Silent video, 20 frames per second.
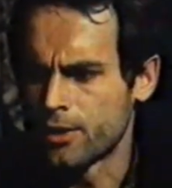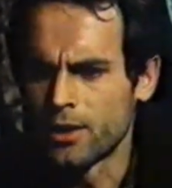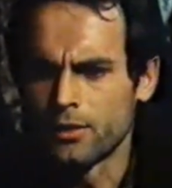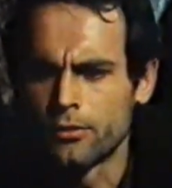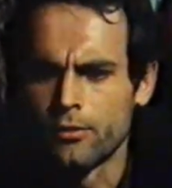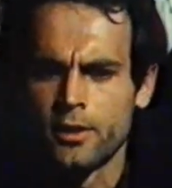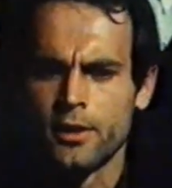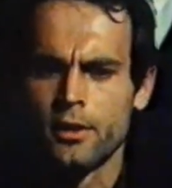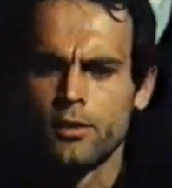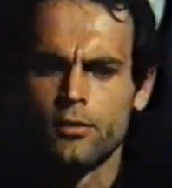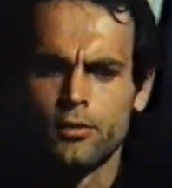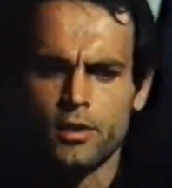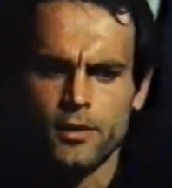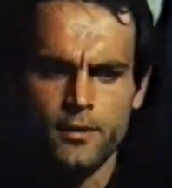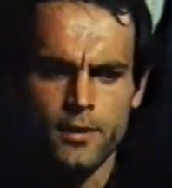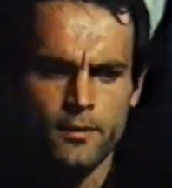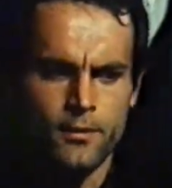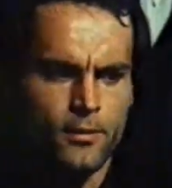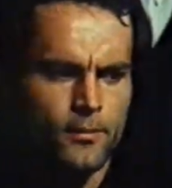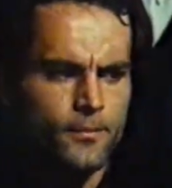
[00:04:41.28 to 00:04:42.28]
Als ich weg bin,
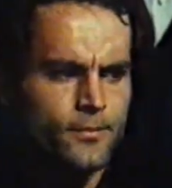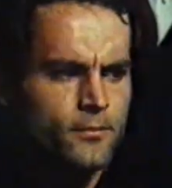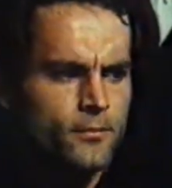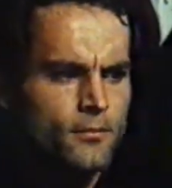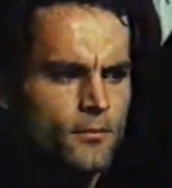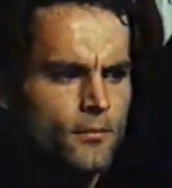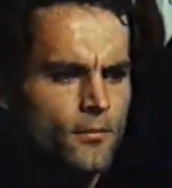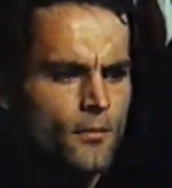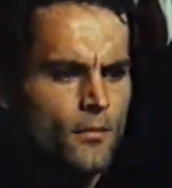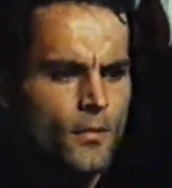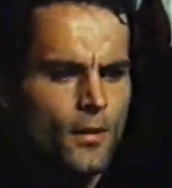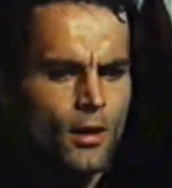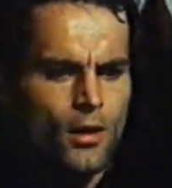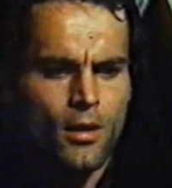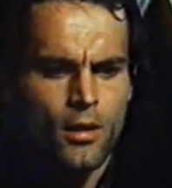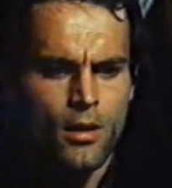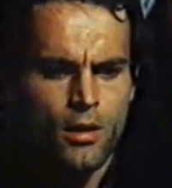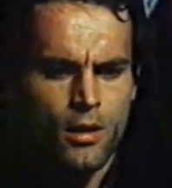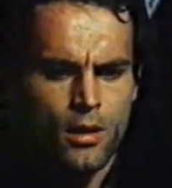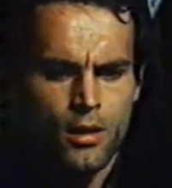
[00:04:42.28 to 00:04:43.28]
war er noch am Leben.
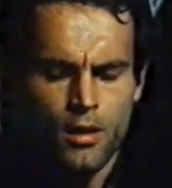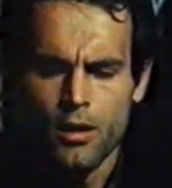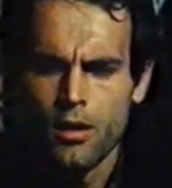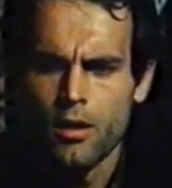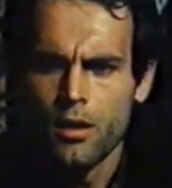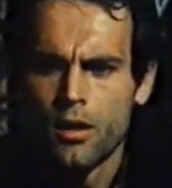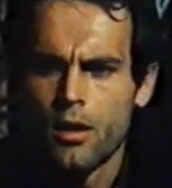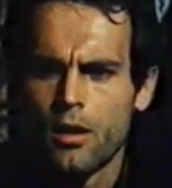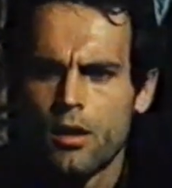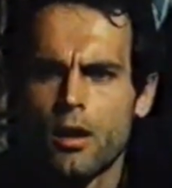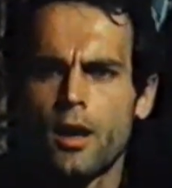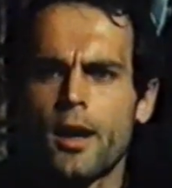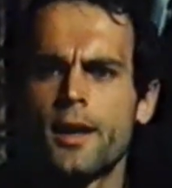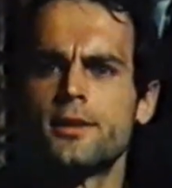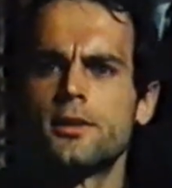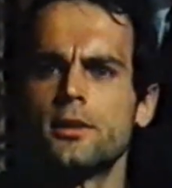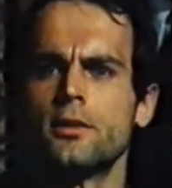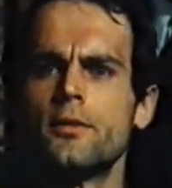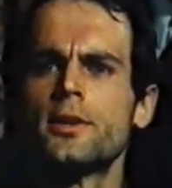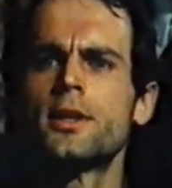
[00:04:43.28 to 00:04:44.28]
Könnten Sie das beschwören?
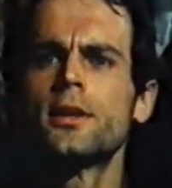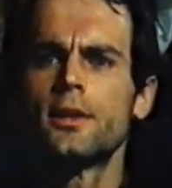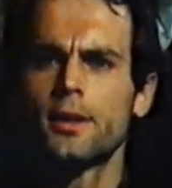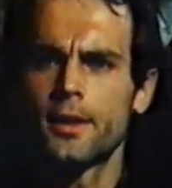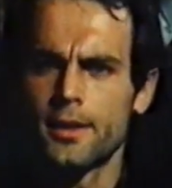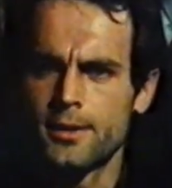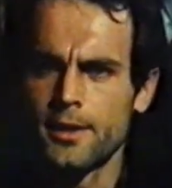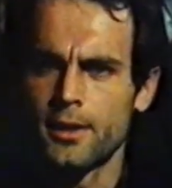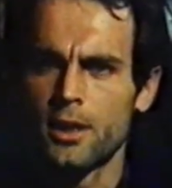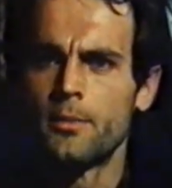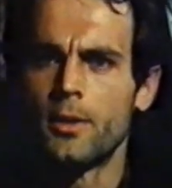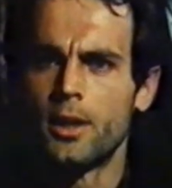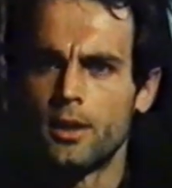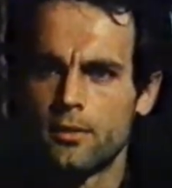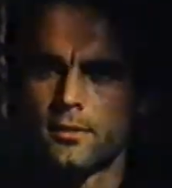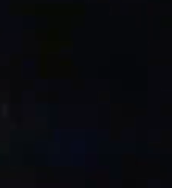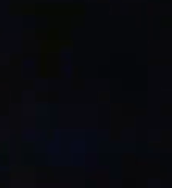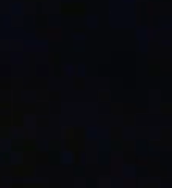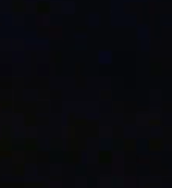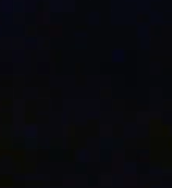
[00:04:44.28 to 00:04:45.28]
Sicher, seine Familie kann sich bei
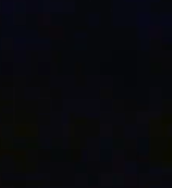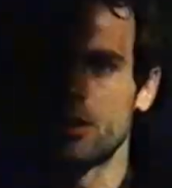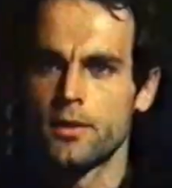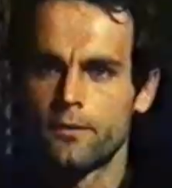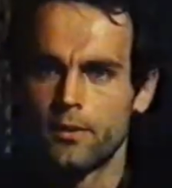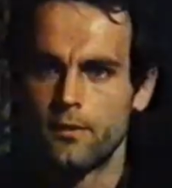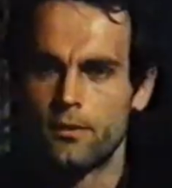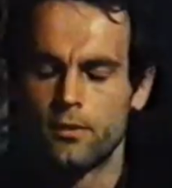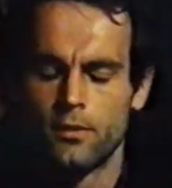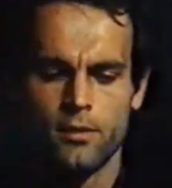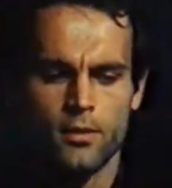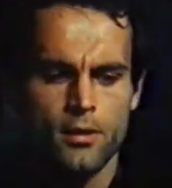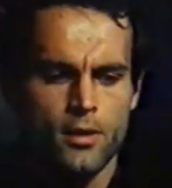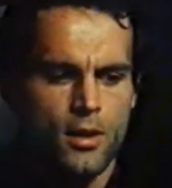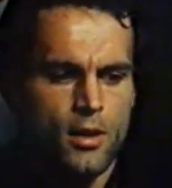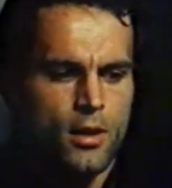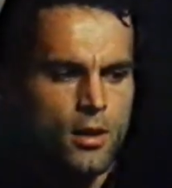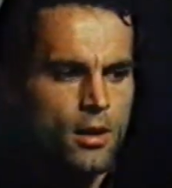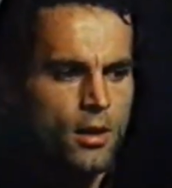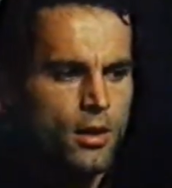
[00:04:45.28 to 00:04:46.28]
mir bedanken, dass er überhaupt
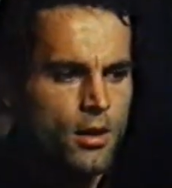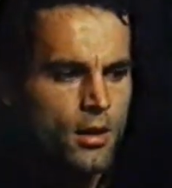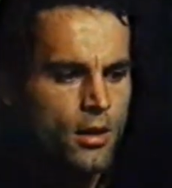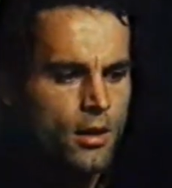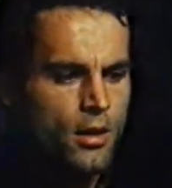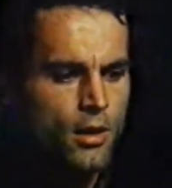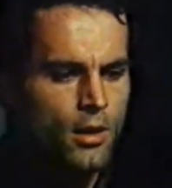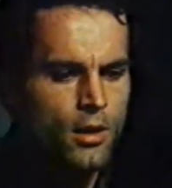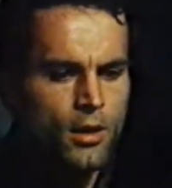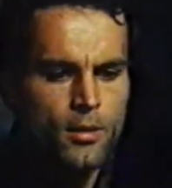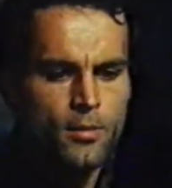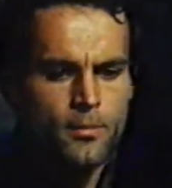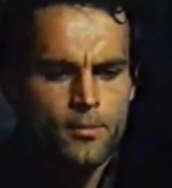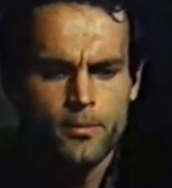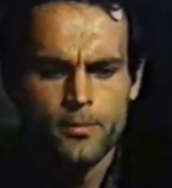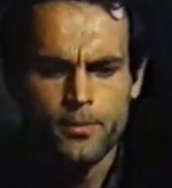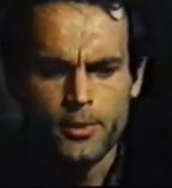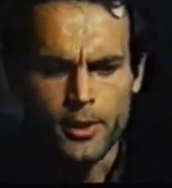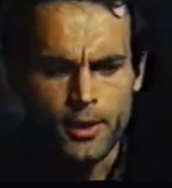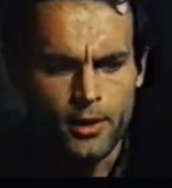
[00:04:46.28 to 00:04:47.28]
noch lebt.
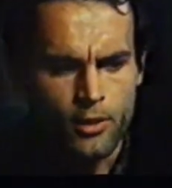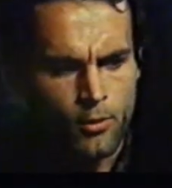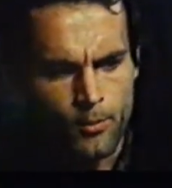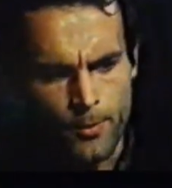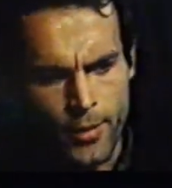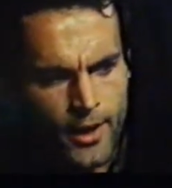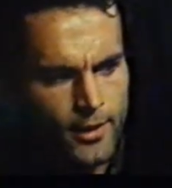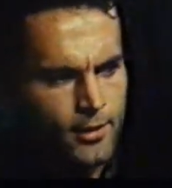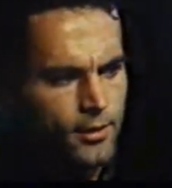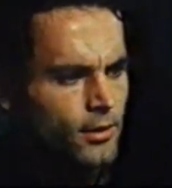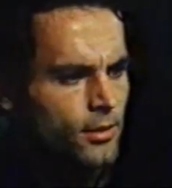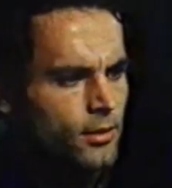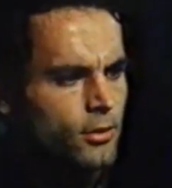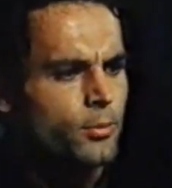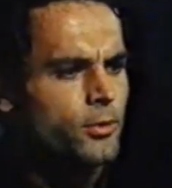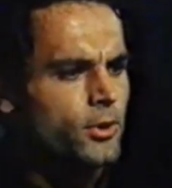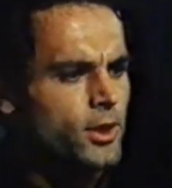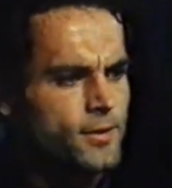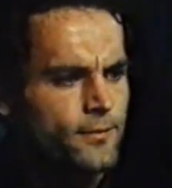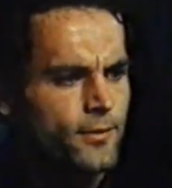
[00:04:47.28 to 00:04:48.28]
Meine Kameraden
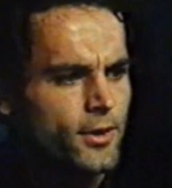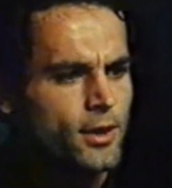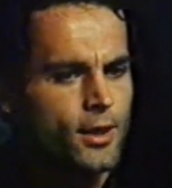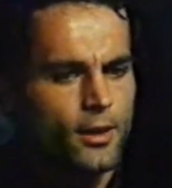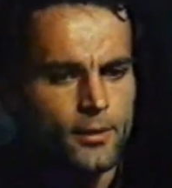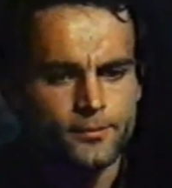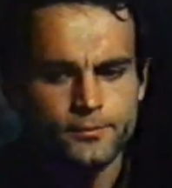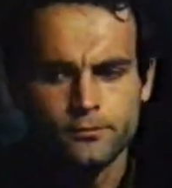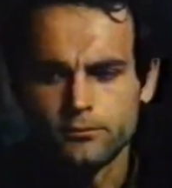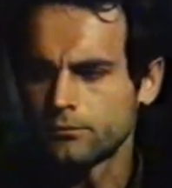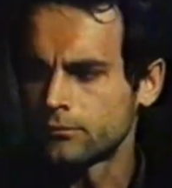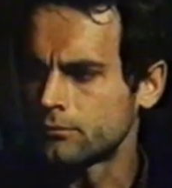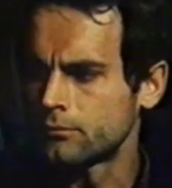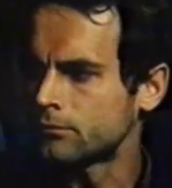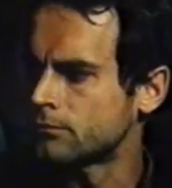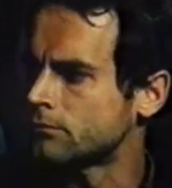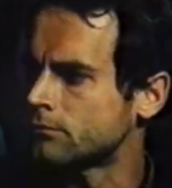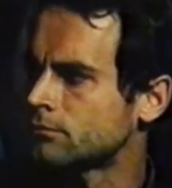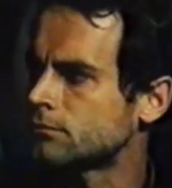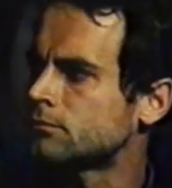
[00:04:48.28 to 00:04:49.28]
sind ziemlich harte Burschen.
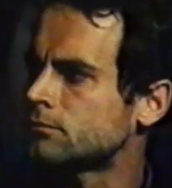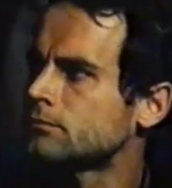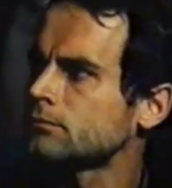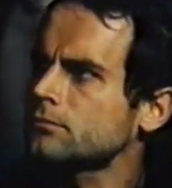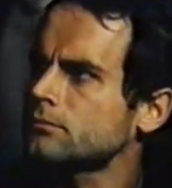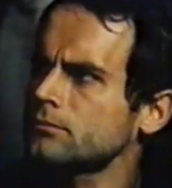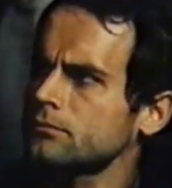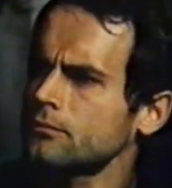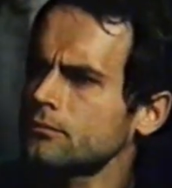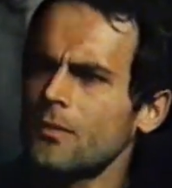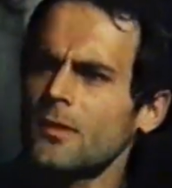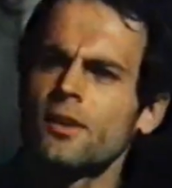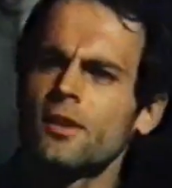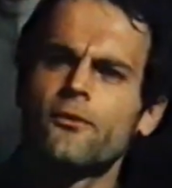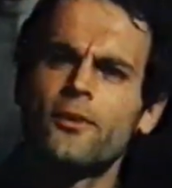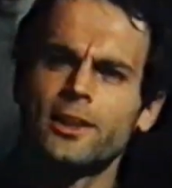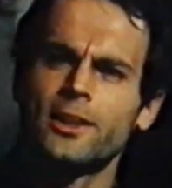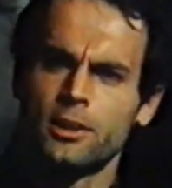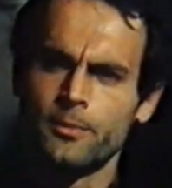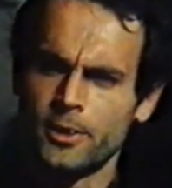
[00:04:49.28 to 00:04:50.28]

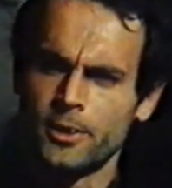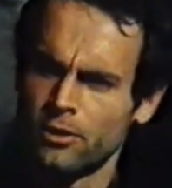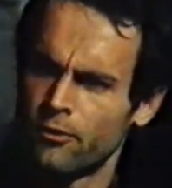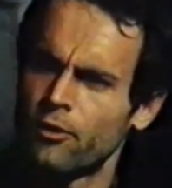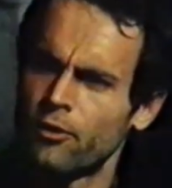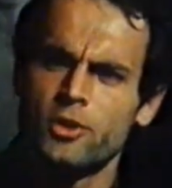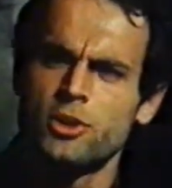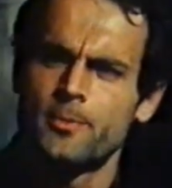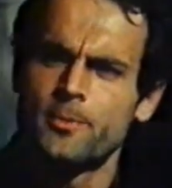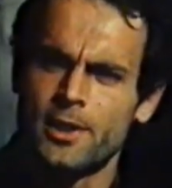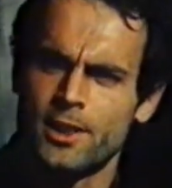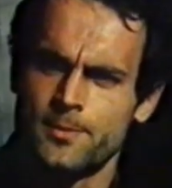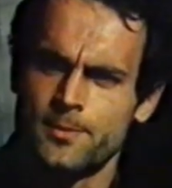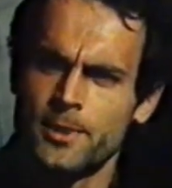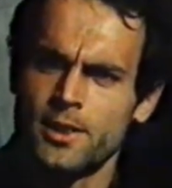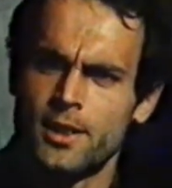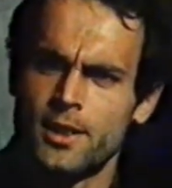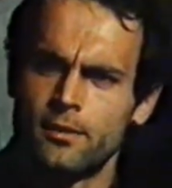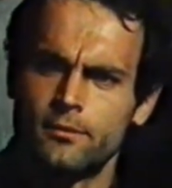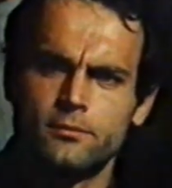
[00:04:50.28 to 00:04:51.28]
Die waren ein paar Mal drauf und dran, ihn
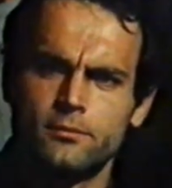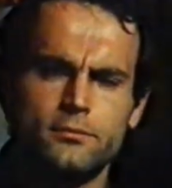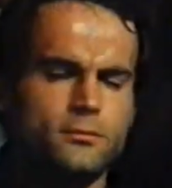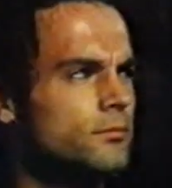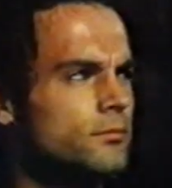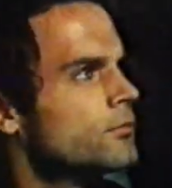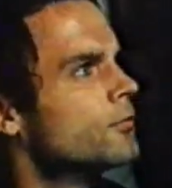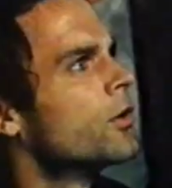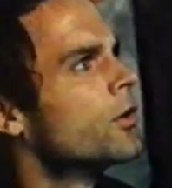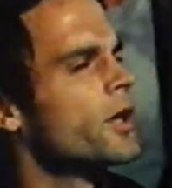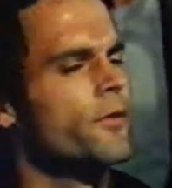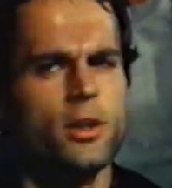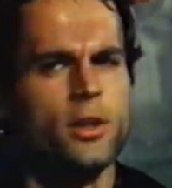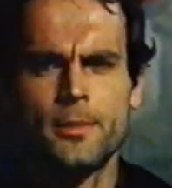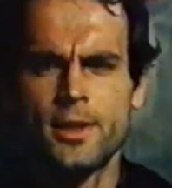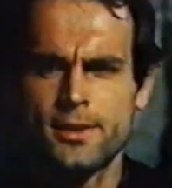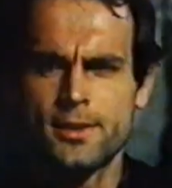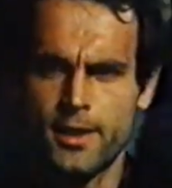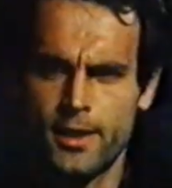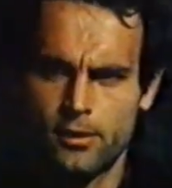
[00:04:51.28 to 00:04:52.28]
umzulegen. Aber
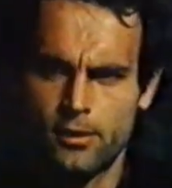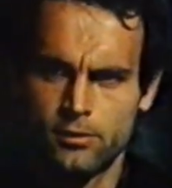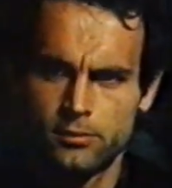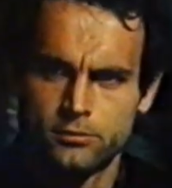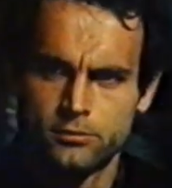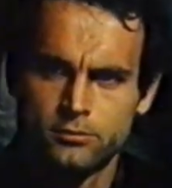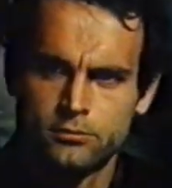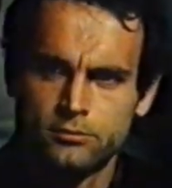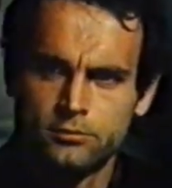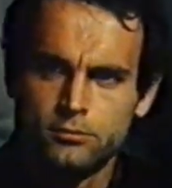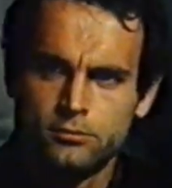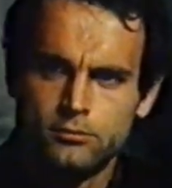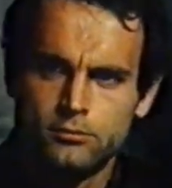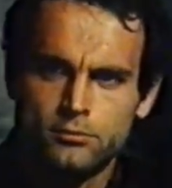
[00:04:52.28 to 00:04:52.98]
ich konnte das verhindern.